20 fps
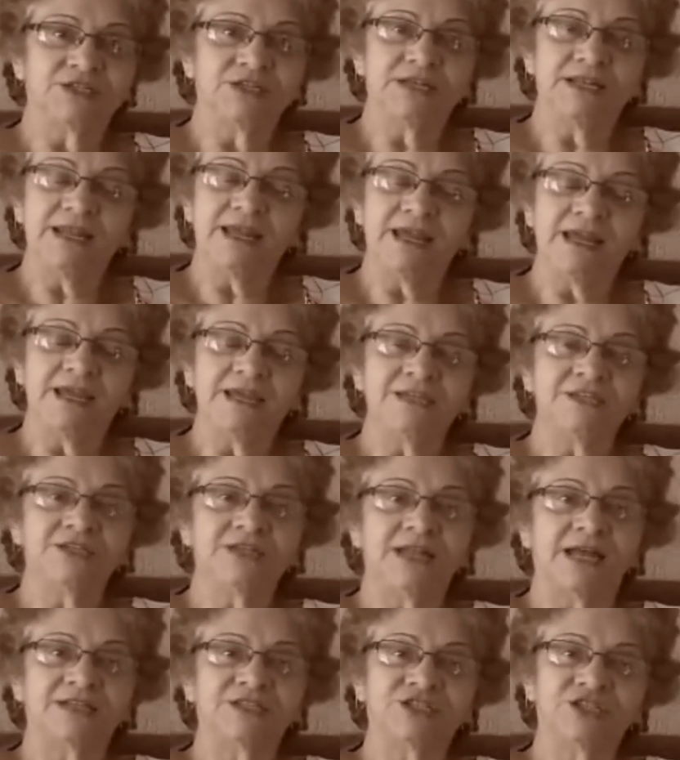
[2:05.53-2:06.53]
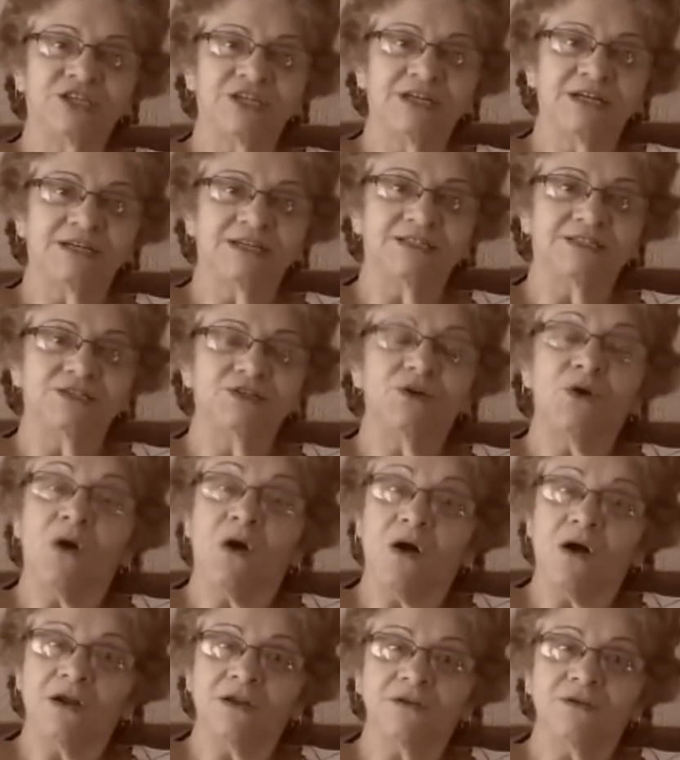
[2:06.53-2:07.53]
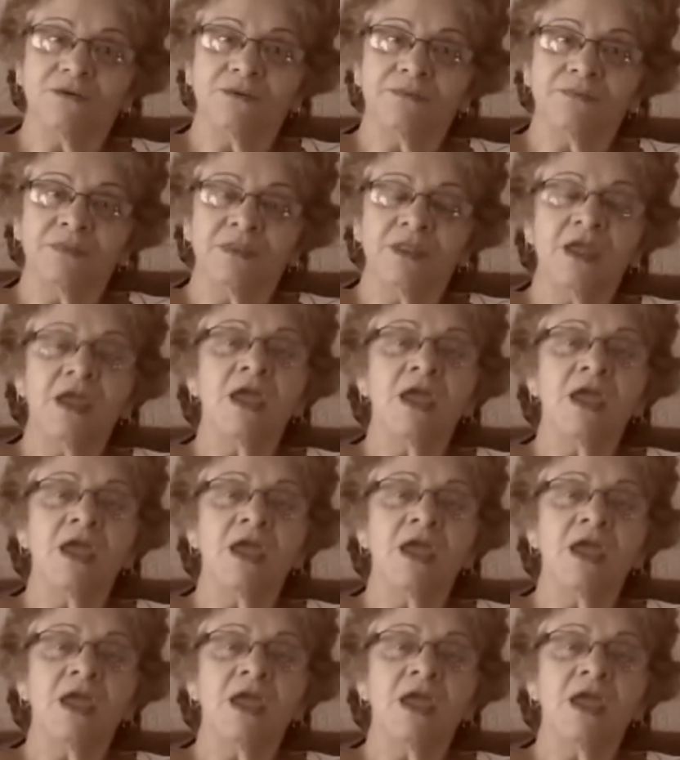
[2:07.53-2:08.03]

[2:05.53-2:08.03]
de leite, latinhas de óleo